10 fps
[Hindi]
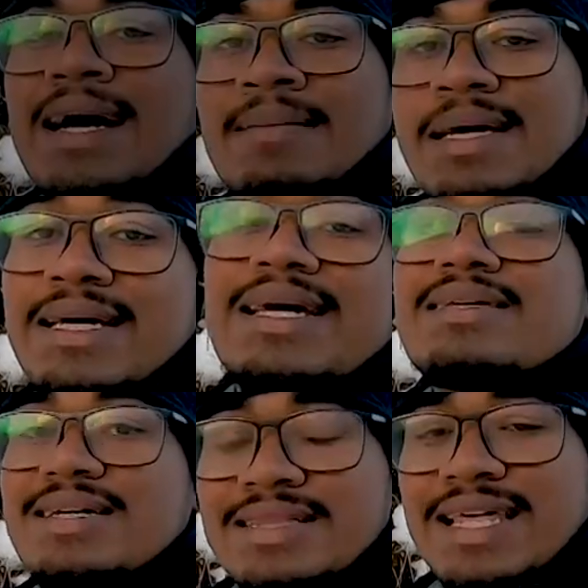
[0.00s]
नाम लेंगे
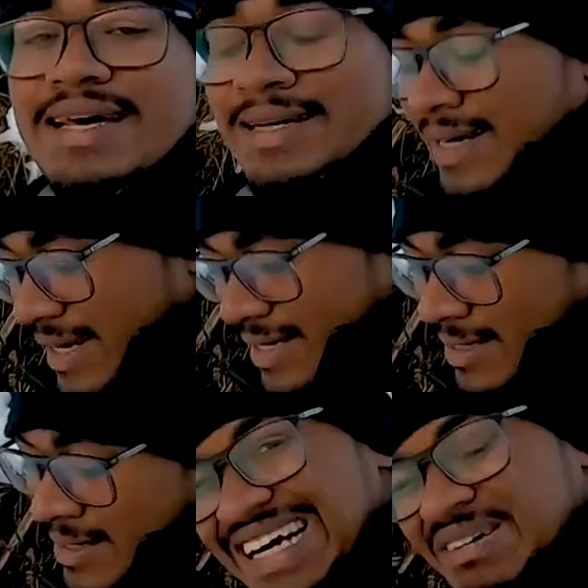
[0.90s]
चलते रहेंगे
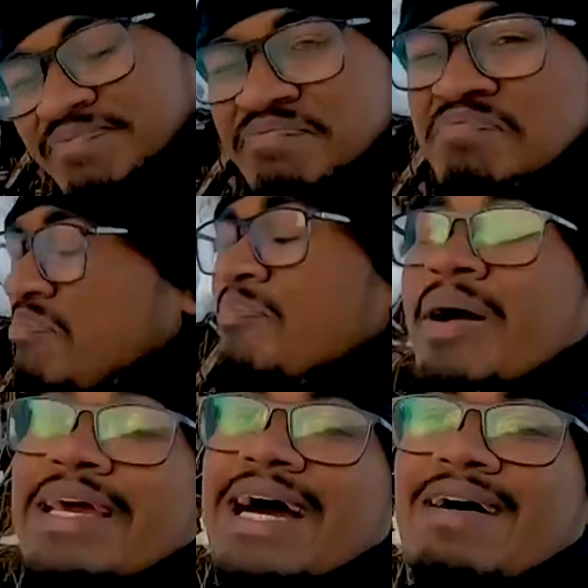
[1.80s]
हम्म,
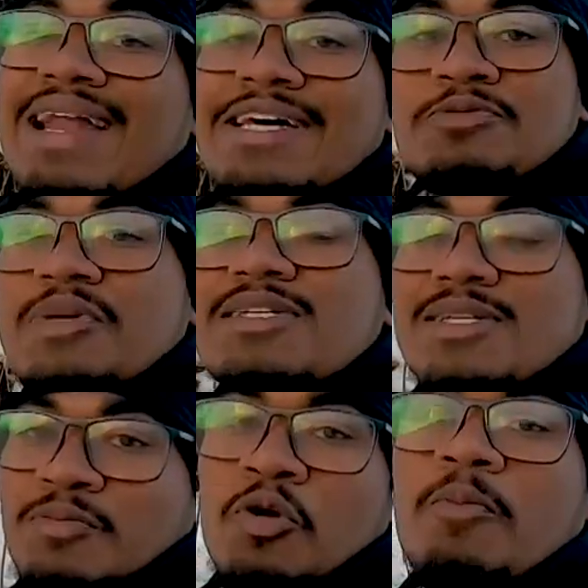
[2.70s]
बढ़िया वाला एक्सपीरियंस
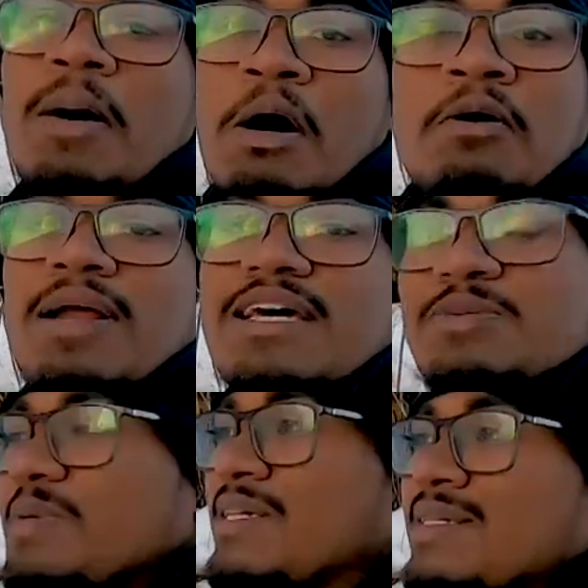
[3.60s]
है फुल पावर वाला
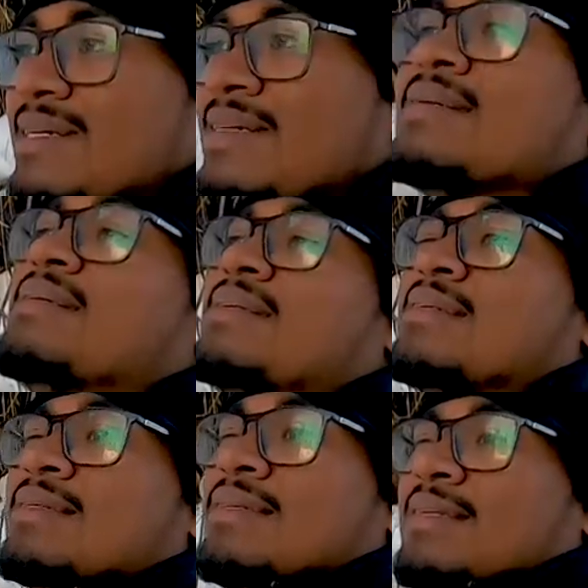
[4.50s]
एक्सपीरियंस है
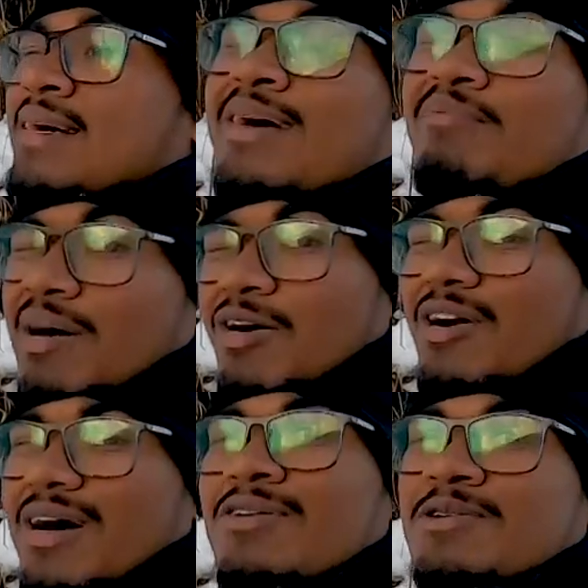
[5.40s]
पावर
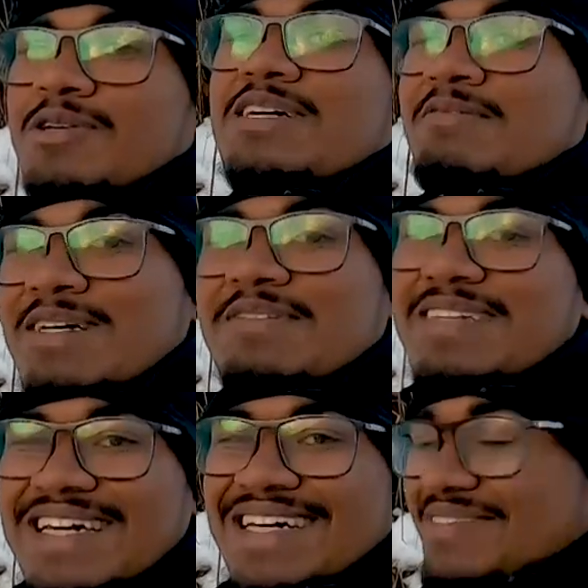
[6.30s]
डाउन हो रही पर अभी
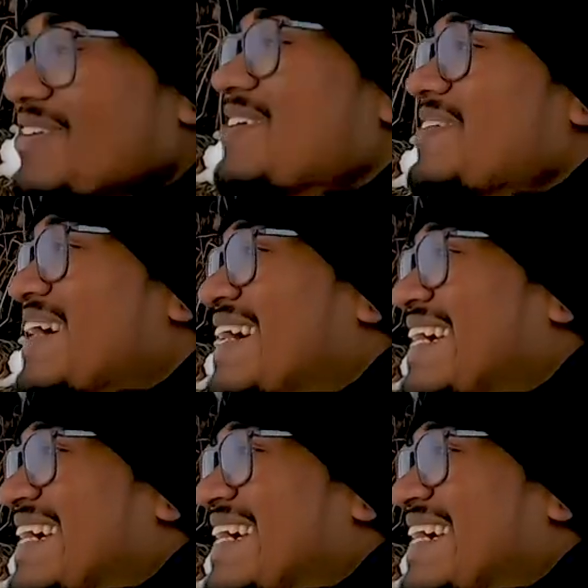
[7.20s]
क्या ही बोलू मैं